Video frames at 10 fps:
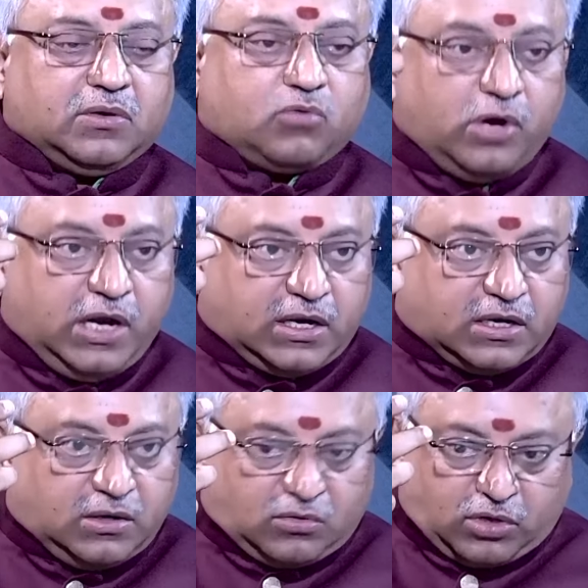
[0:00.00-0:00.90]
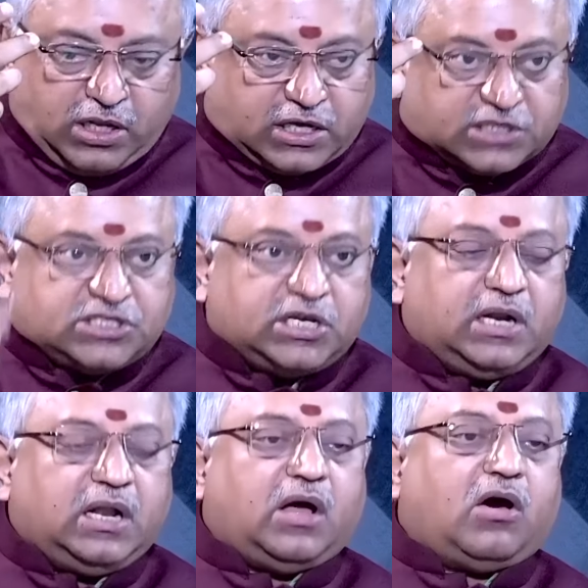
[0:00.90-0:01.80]
కొన్ని కొన్ని క్రిస్టియన్
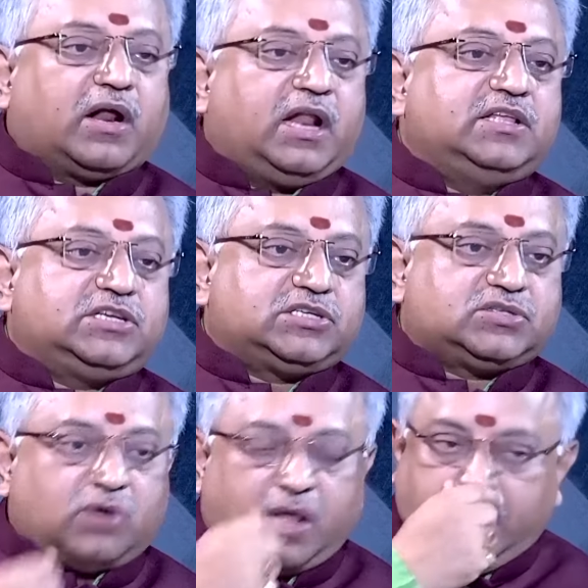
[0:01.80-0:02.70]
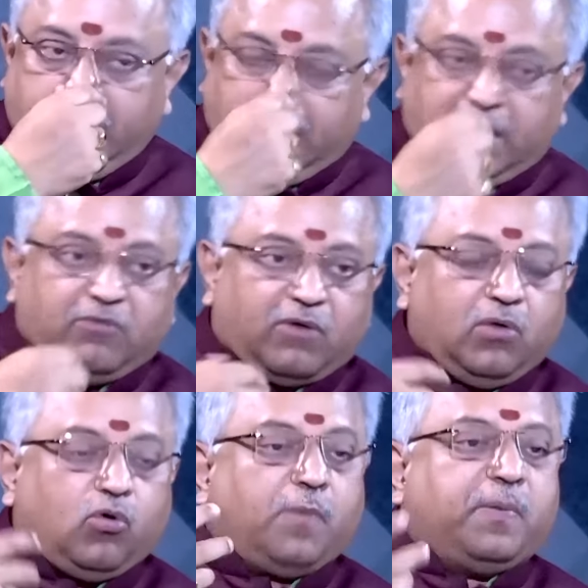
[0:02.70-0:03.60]
ఆర్గనైజేషన్స్ కూడా వాళ్ళు
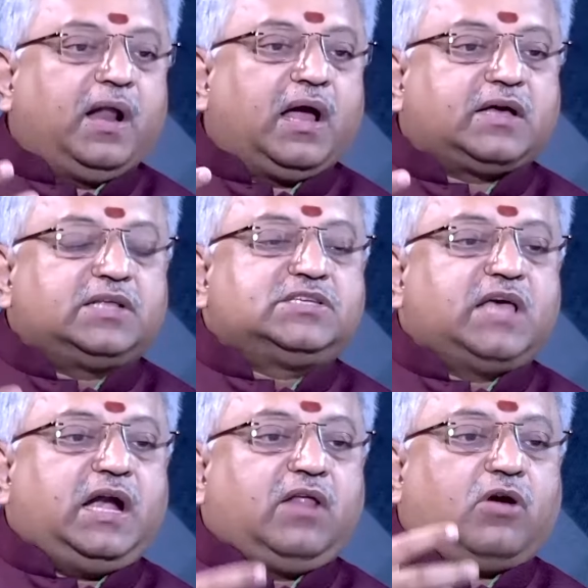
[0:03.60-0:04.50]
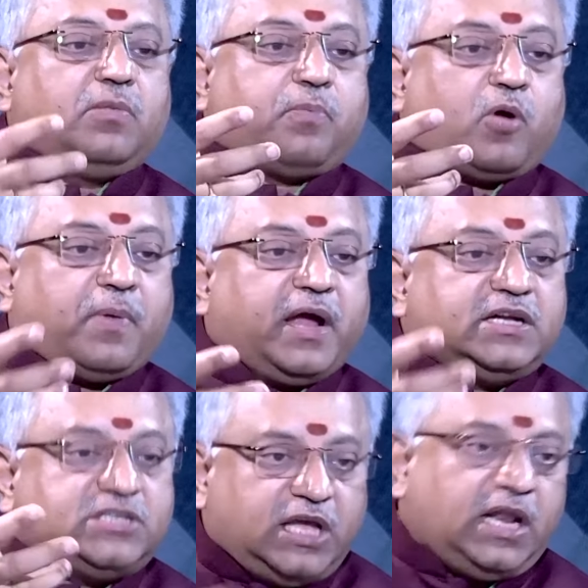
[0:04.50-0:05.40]
ఓపెన్గా క్రిస్టియానిటీని వాళ్ళు ప్రొపగేట్
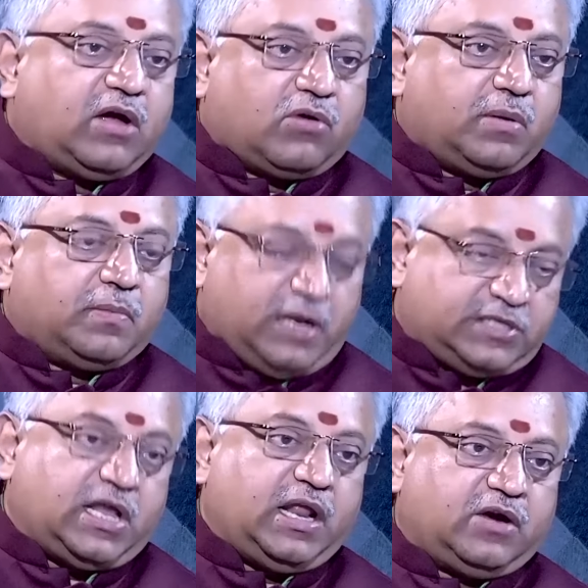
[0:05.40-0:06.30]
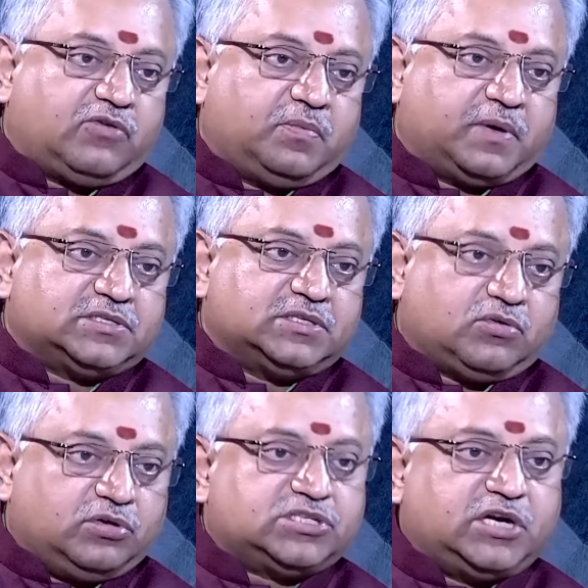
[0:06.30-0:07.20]
చేయలేకుండా చేయలేనటువంటి పరిస్థితి
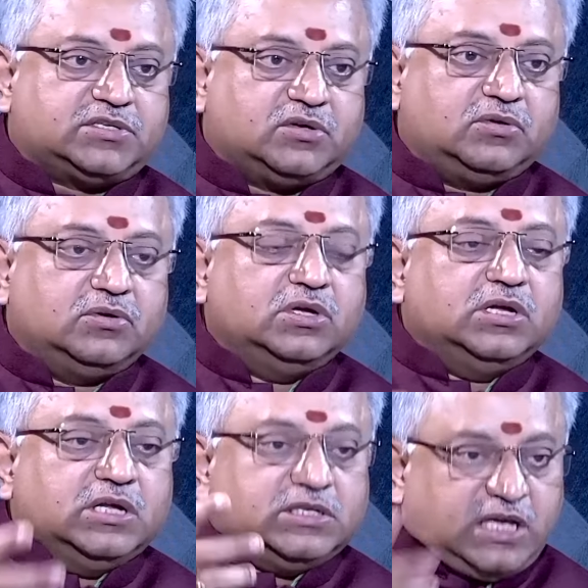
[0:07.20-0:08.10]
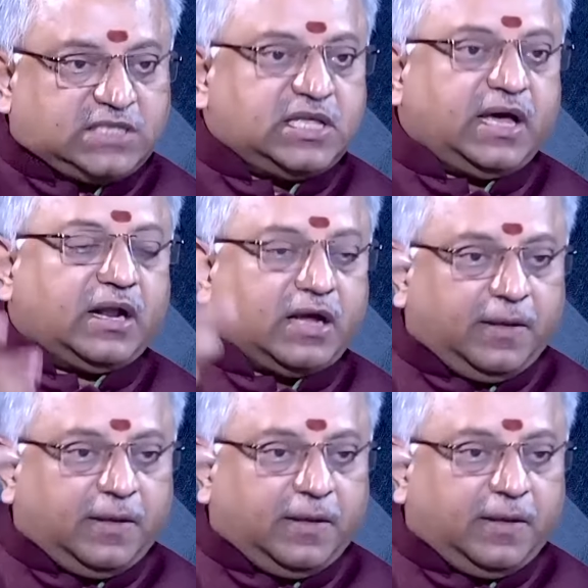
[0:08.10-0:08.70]
కొన్ని స్టేట్స్లో చేస్తే కనుక